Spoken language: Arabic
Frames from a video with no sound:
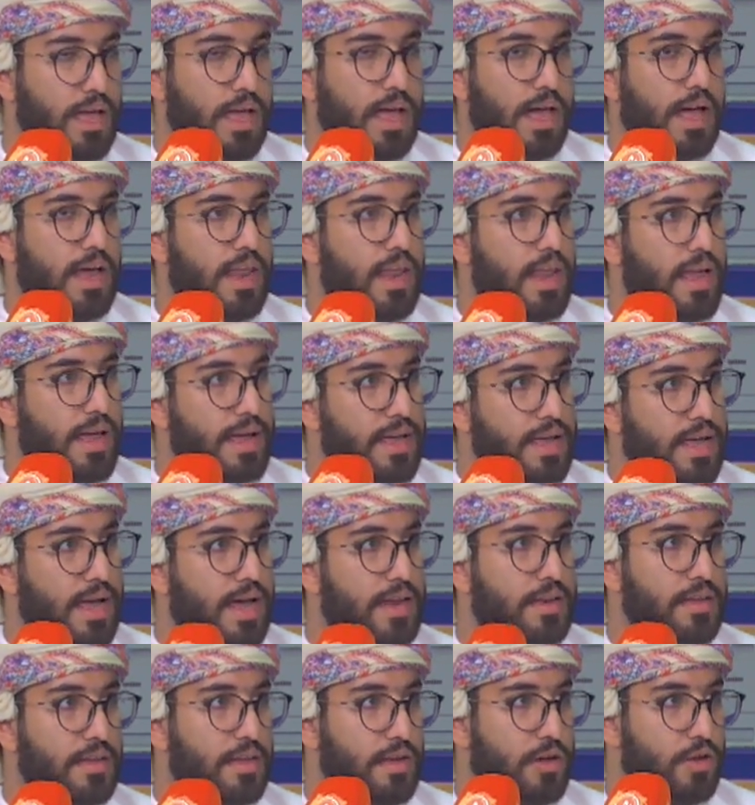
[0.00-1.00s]
حال اي
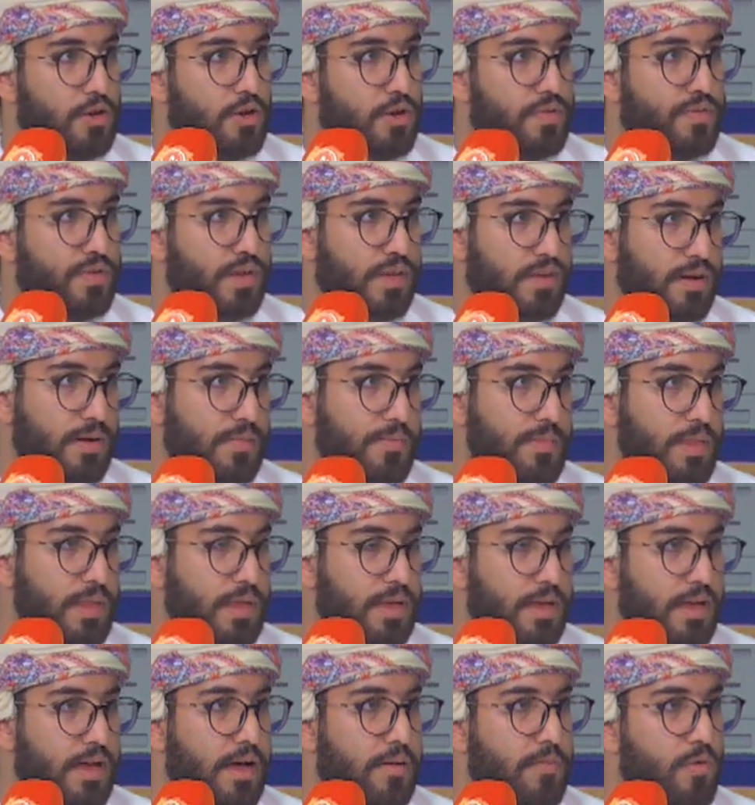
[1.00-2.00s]
حد عنده فكره
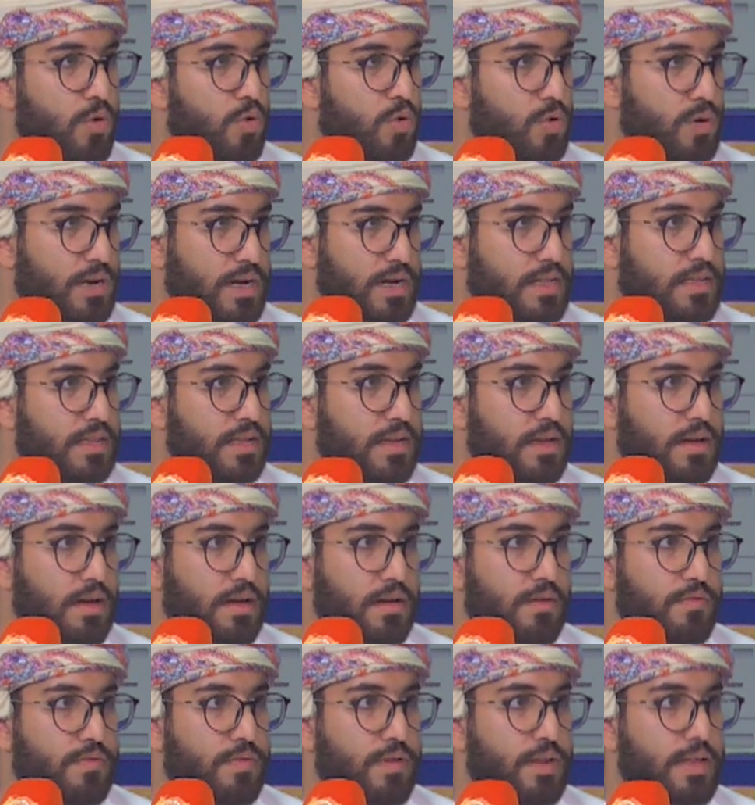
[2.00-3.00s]
آه، موجود
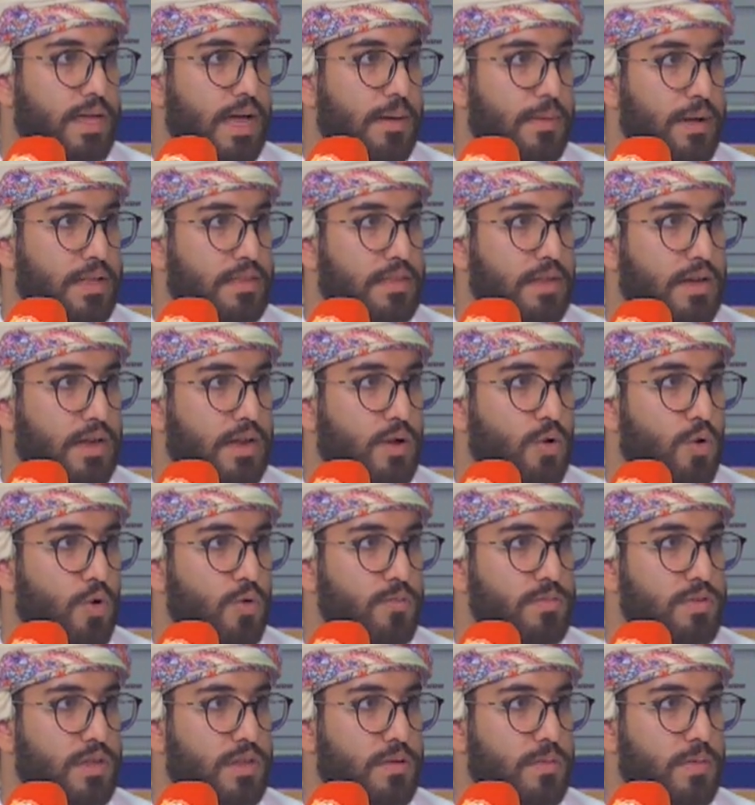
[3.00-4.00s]
عندنا في الجامعه التقنيه
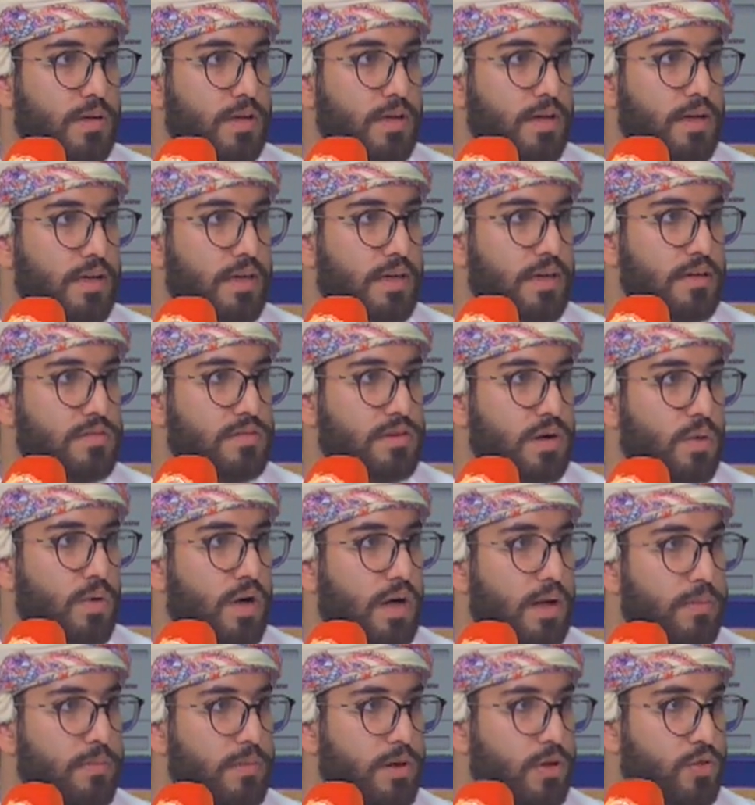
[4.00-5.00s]
والعلوم التطبيقيه
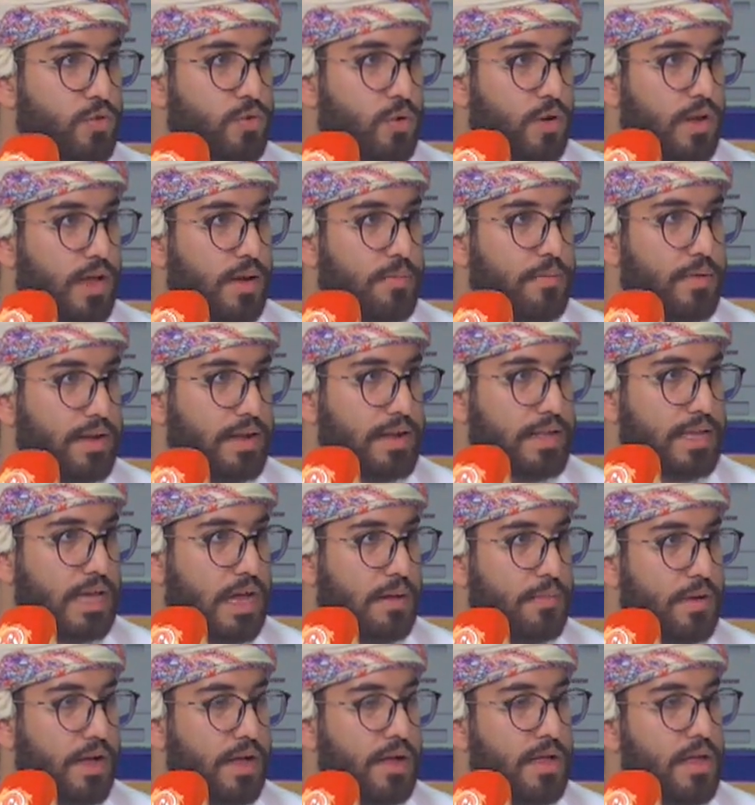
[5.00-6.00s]
سواء من الطلاب من
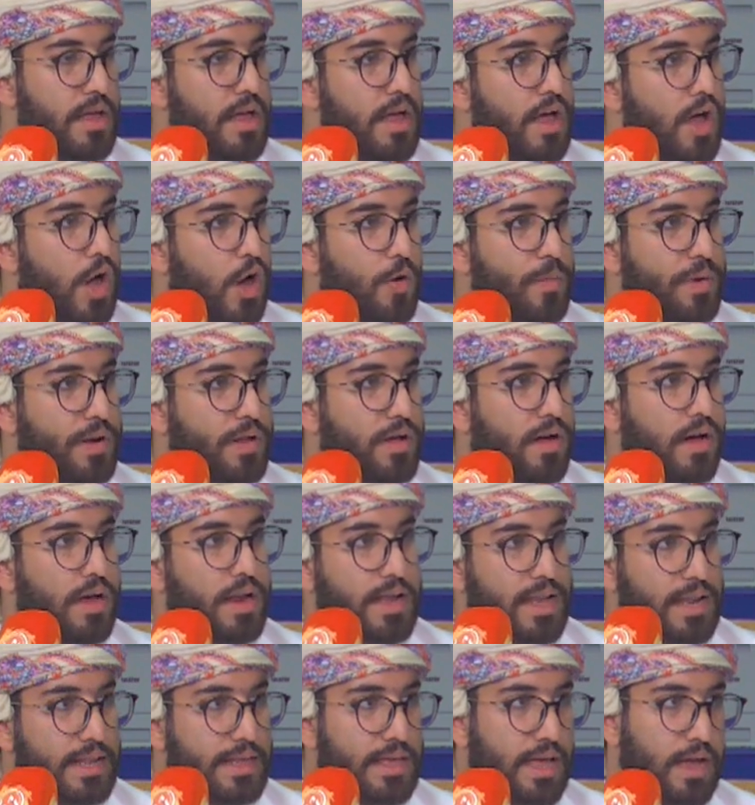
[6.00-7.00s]
الجامعه او من
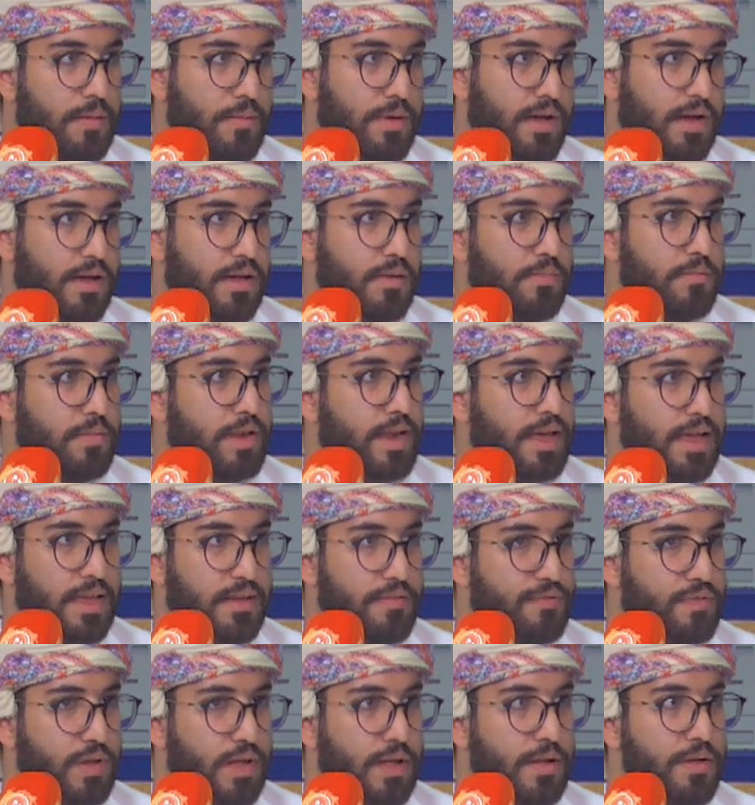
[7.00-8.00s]
خارج الجامعه من
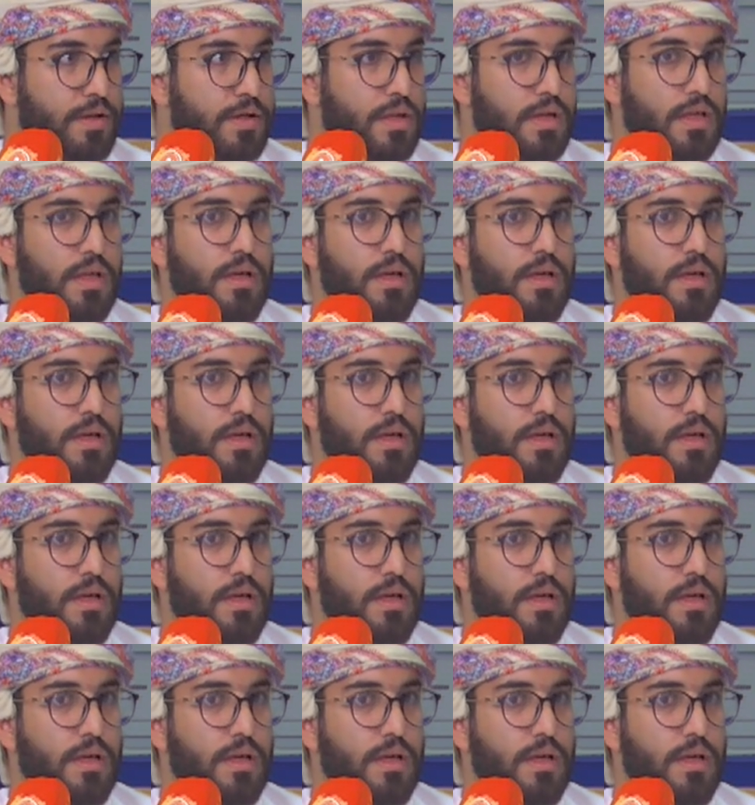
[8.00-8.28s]
اي فئه